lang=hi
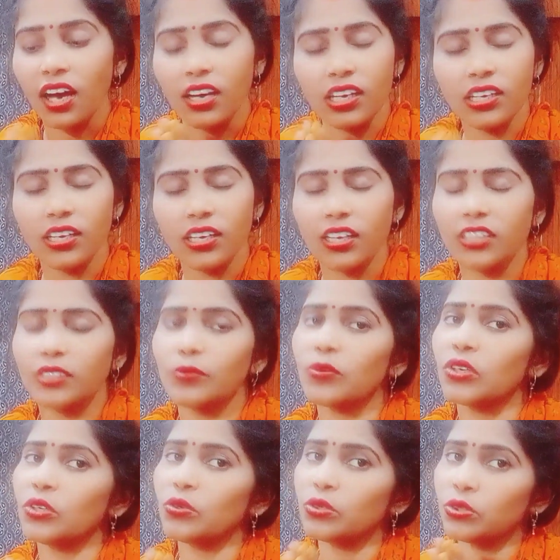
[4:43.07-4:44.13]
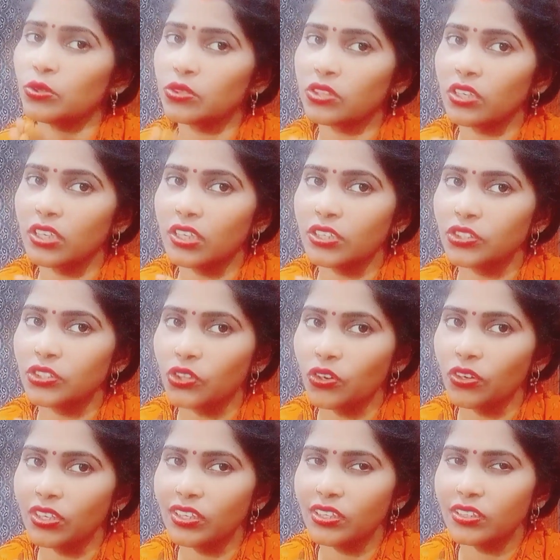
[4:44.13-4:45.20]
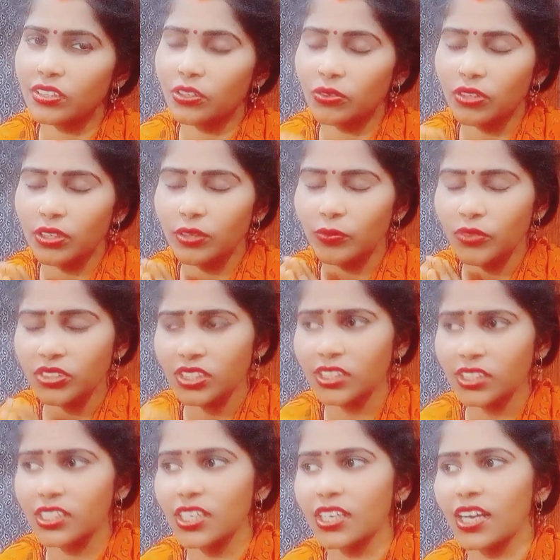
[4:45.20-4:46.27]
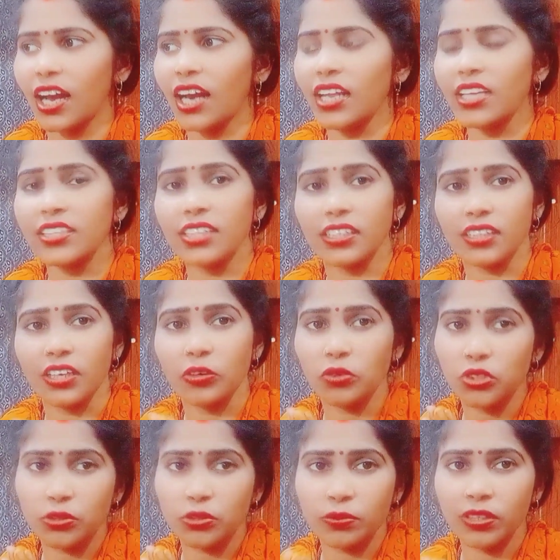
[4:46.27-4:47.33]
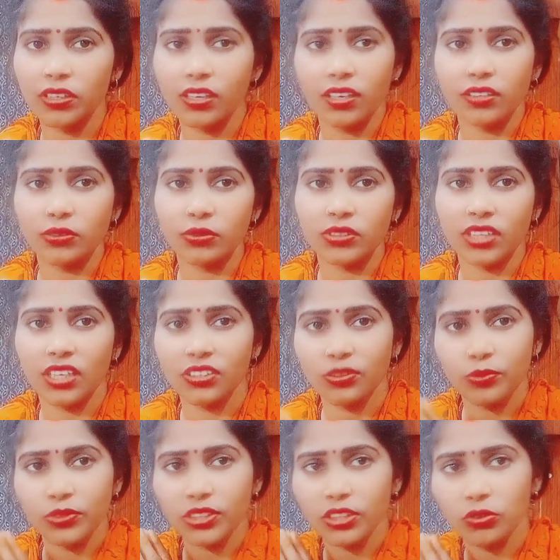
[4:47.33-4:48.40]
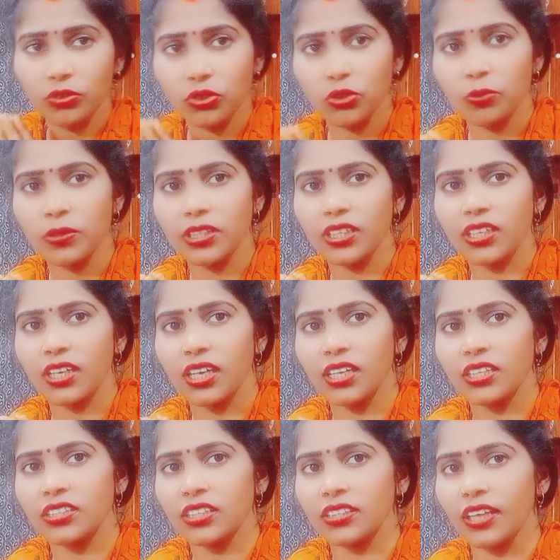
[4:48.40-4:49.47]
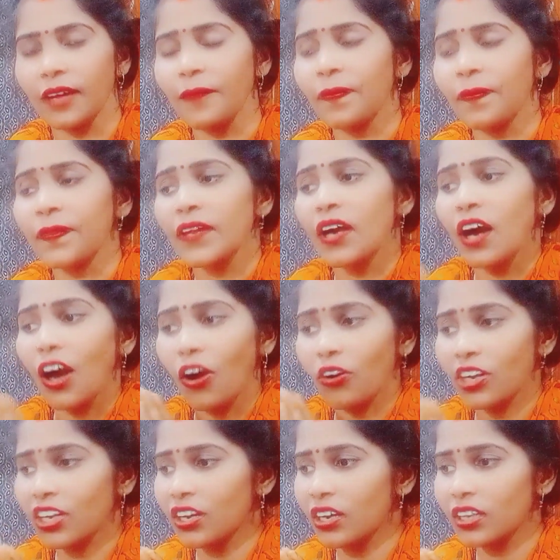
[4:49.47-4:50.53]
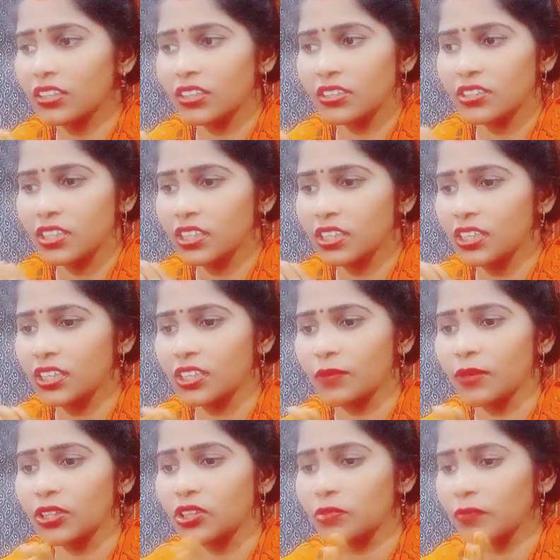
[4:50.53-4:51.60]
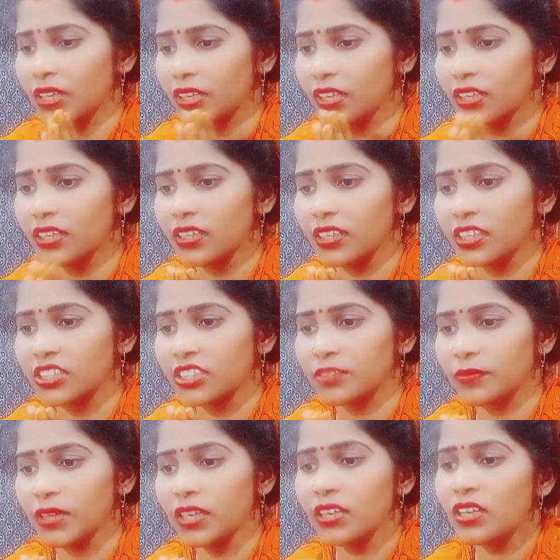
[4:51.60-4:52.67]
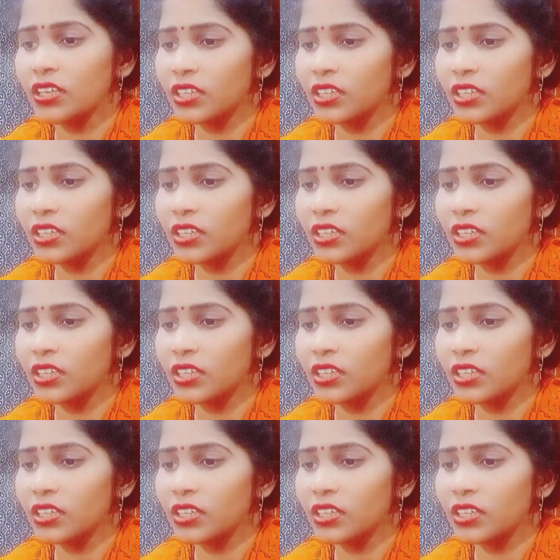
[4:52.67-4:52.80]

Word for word: अगर गलत बोली हूँ तो उसके लिए सॉरी क्योंकि मुझसे देखा नहीं जाता है कुछ भी गलत होता है तो मुझे यूट्यूब पे देखा नहीं जाता है और गलत या सही क्या तबात तो मैं नहीं की इसमें